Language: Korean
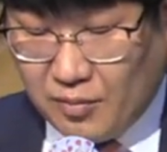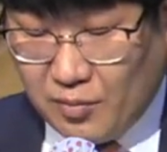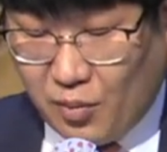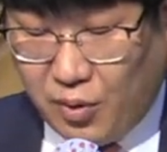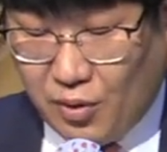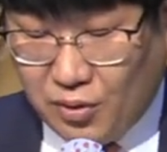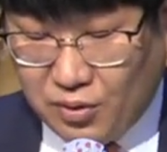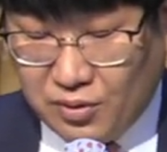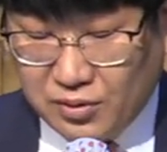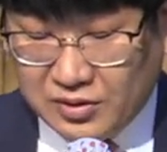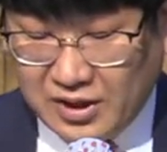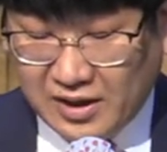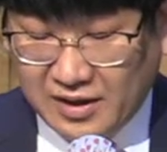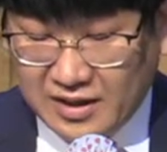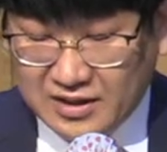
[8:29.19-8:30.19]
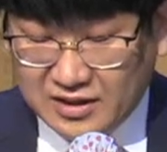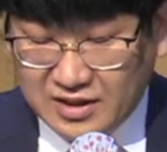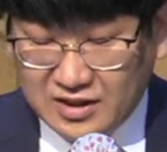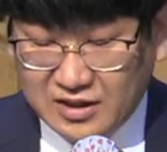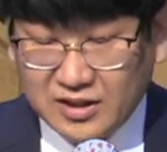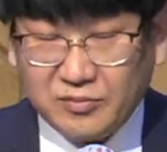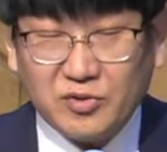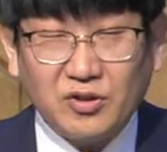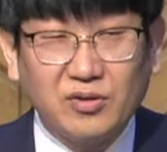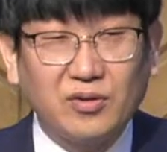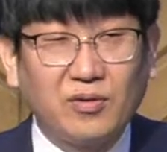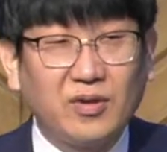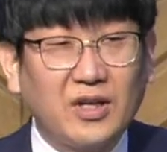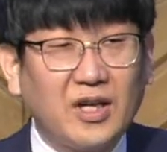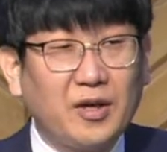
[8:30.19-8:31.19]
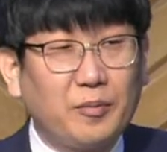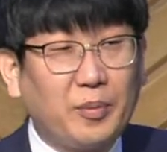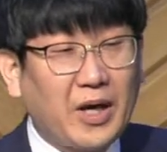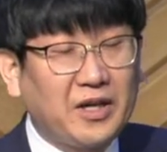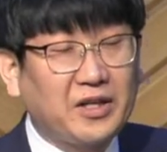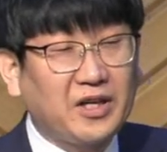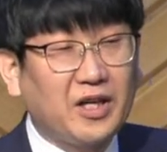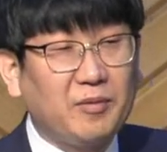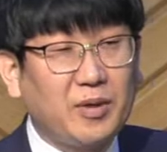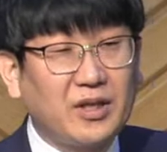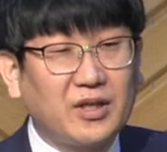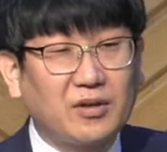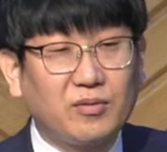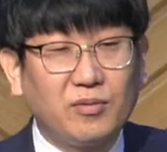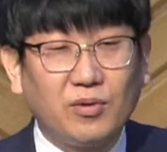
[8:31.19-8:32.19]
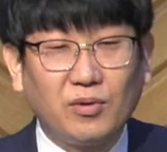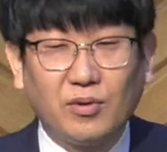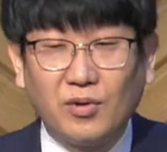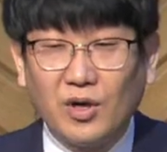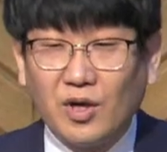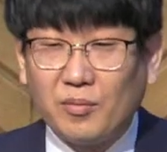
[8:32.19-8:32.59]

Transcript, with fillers: 포로 생활 70년 동안에 박해받았고